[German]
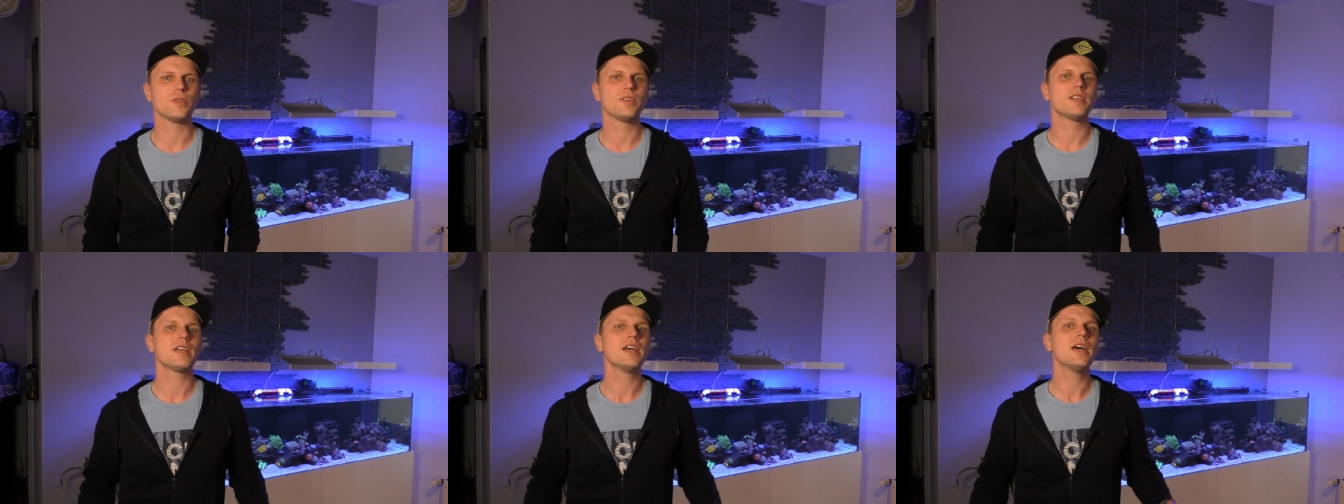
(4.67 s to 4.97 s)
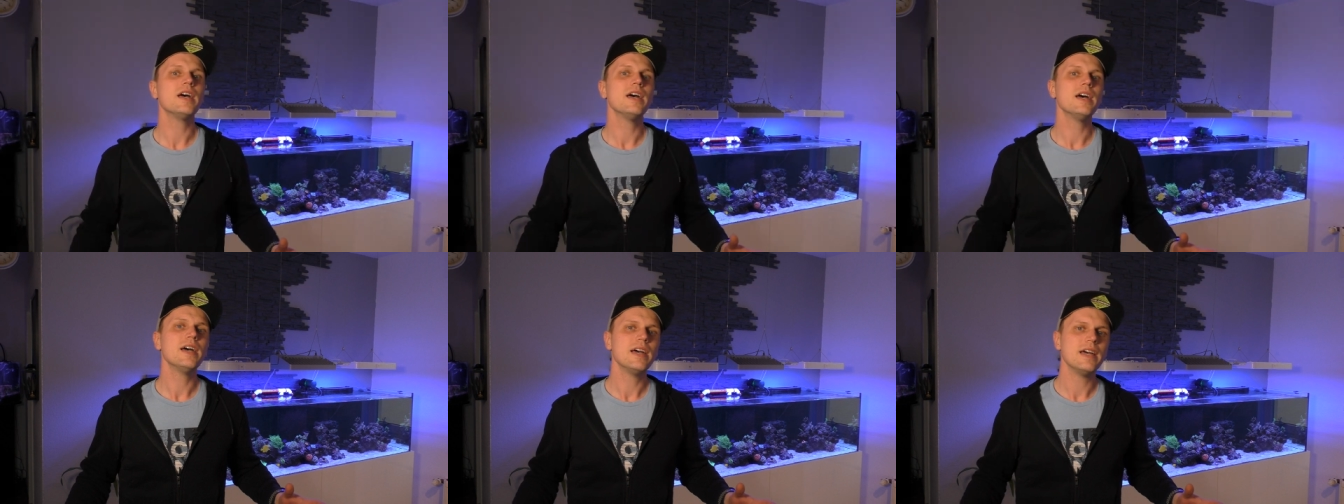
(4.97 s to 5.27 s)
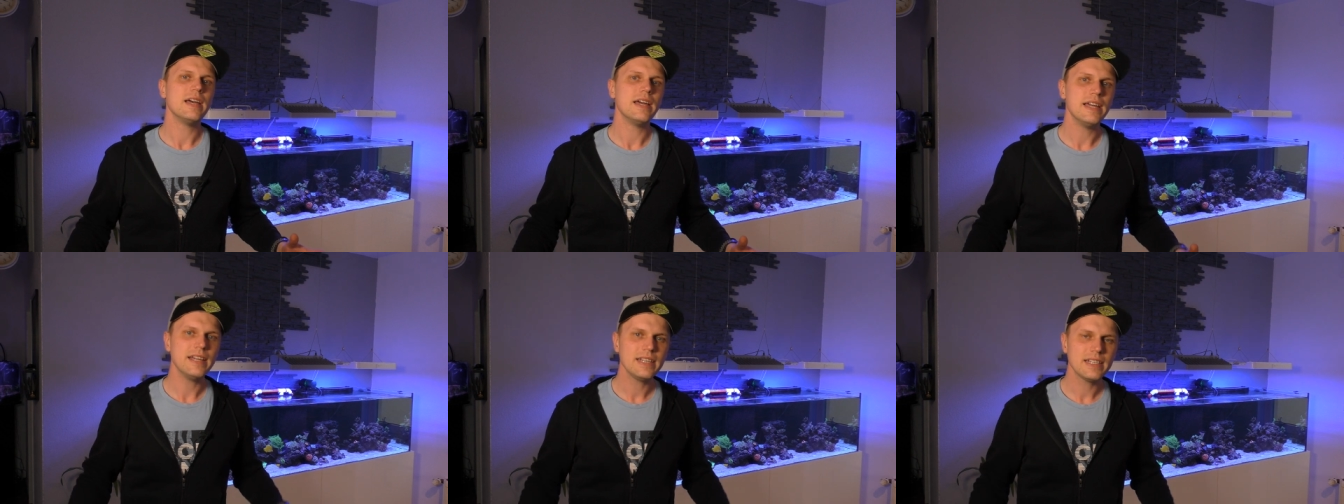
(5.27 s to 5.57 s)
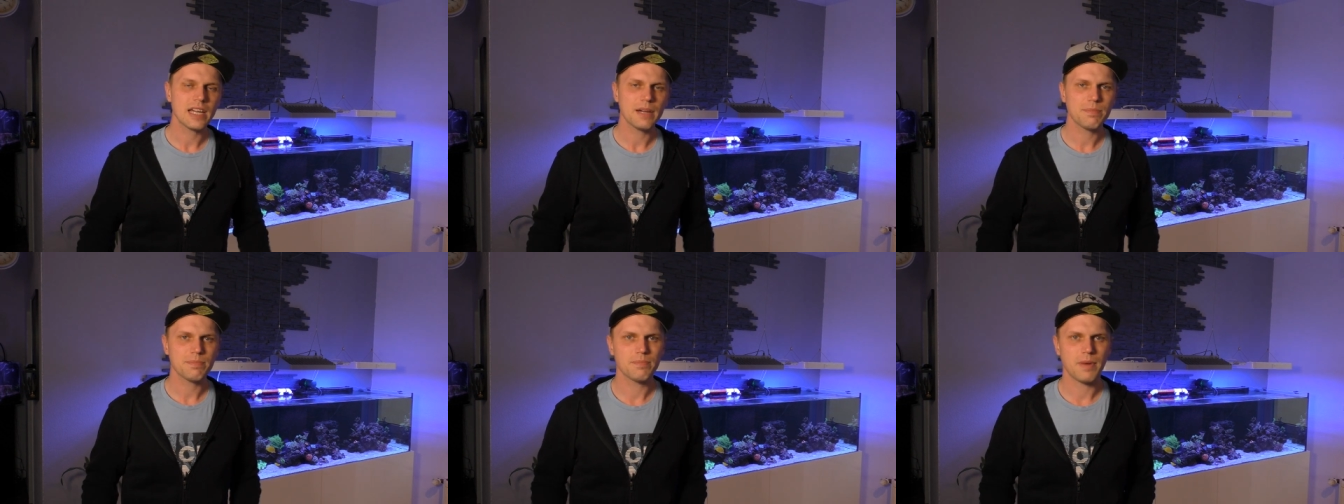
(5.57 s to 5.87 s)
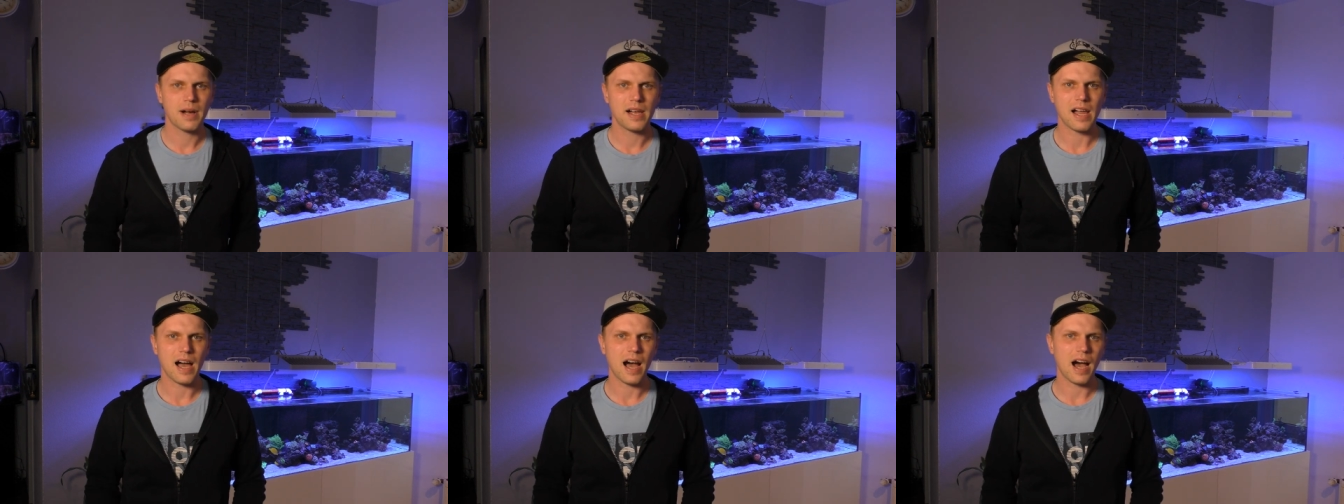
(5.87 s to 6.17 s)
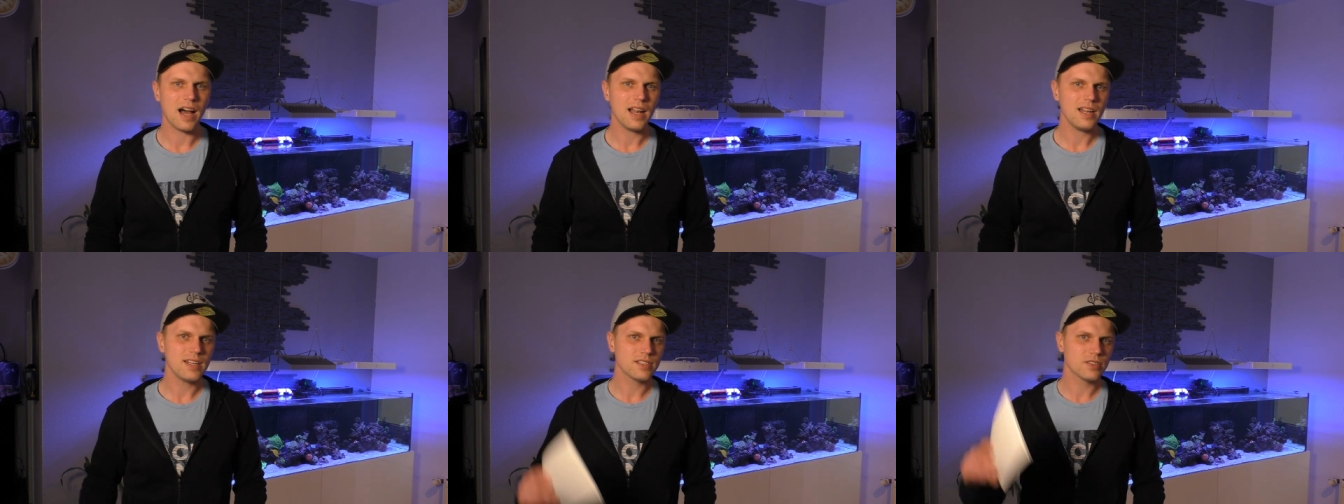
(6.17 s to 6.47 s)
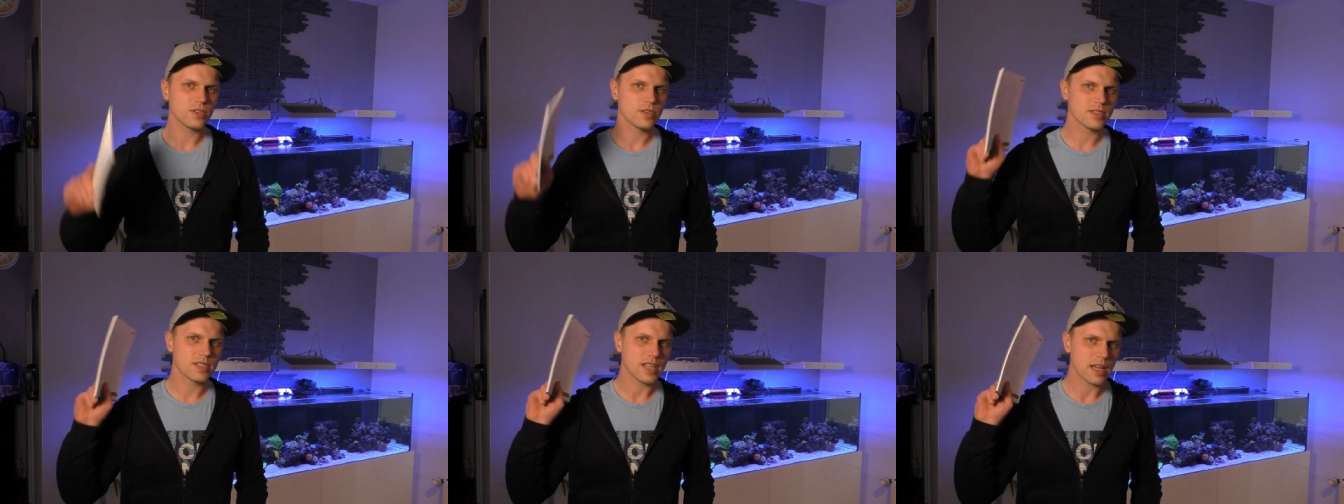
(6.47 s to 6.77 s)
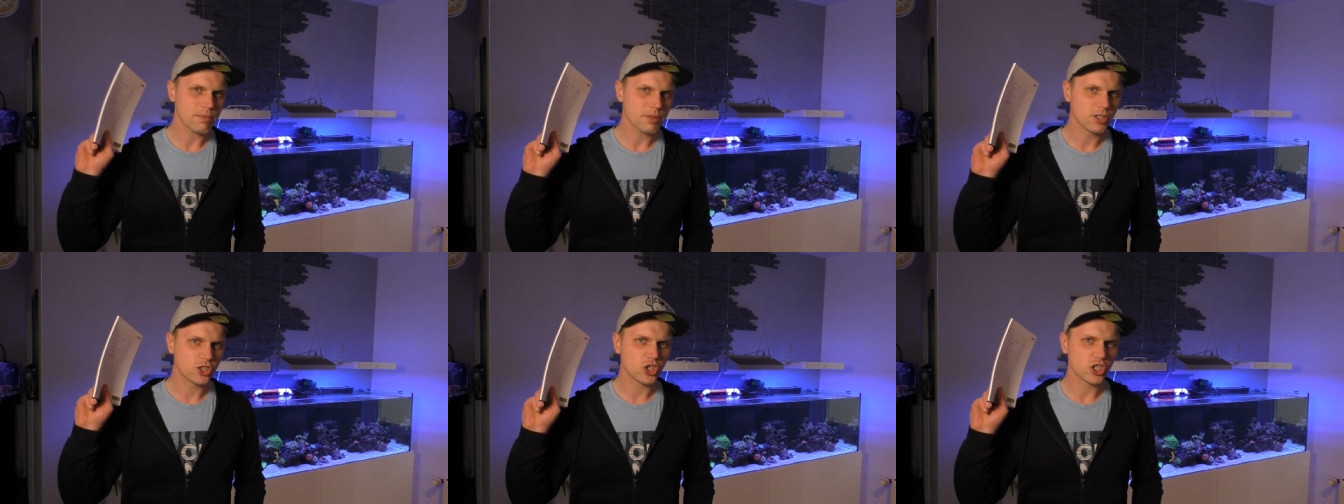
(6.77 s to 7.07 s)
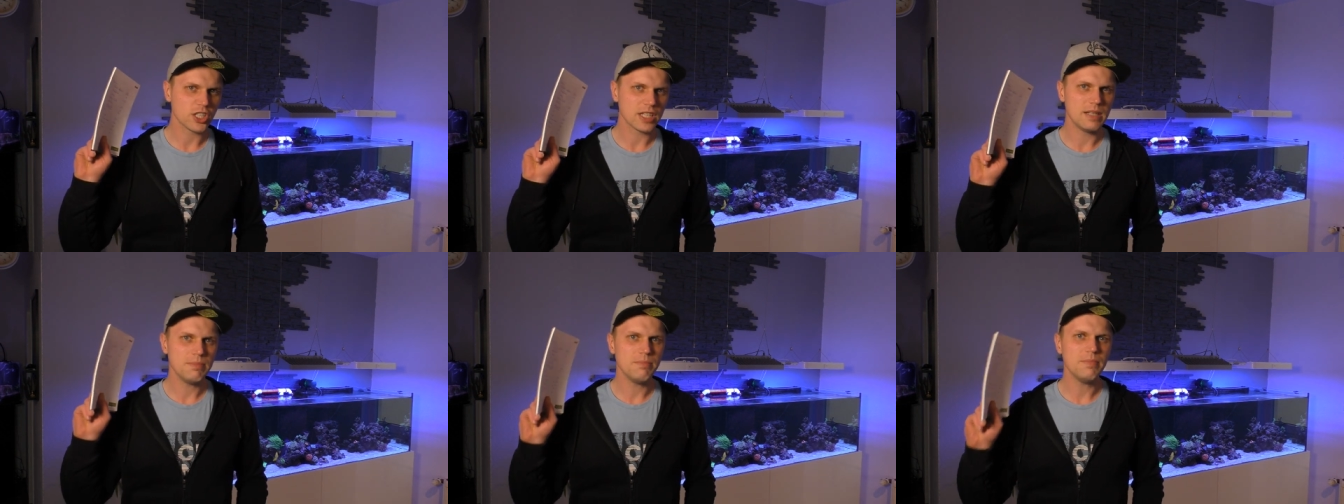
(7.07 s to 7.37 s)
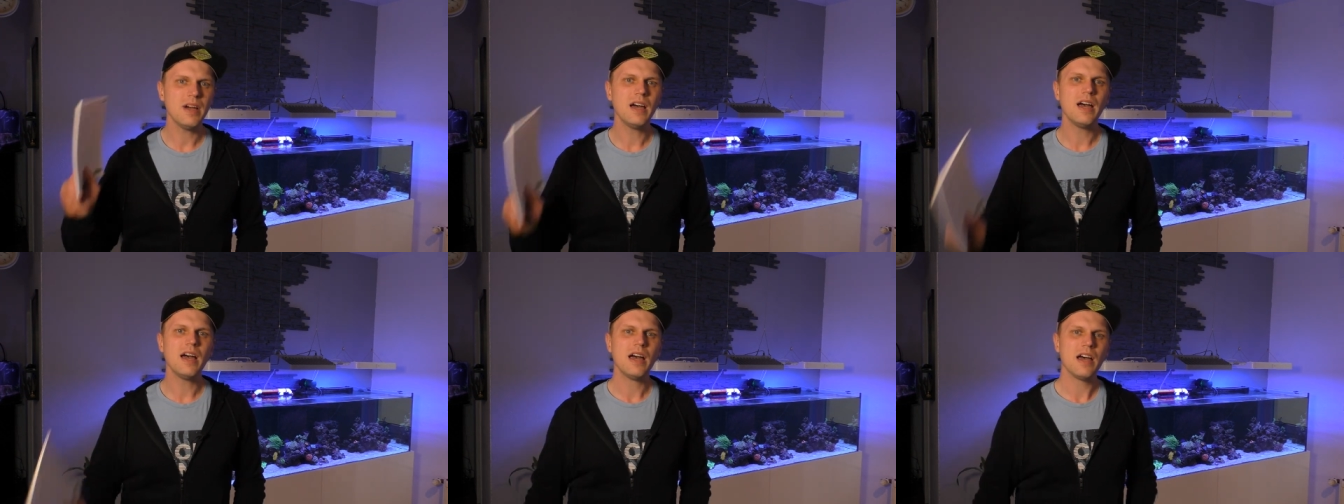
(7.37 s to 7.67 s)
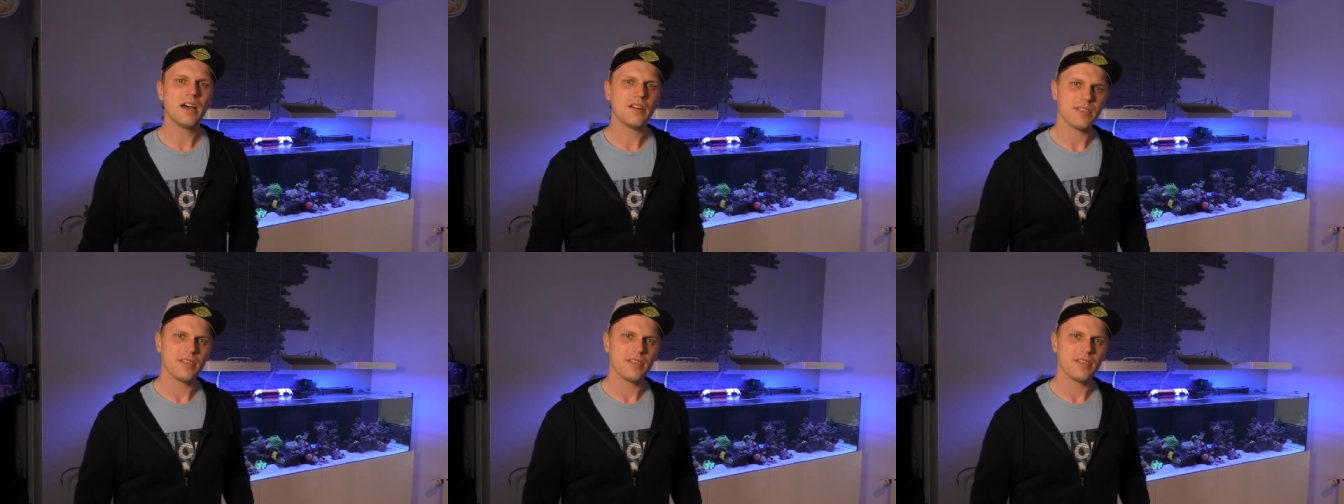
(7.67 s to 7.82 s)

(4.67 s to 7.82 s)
Und ich habe mal alles zusammengeschrieben,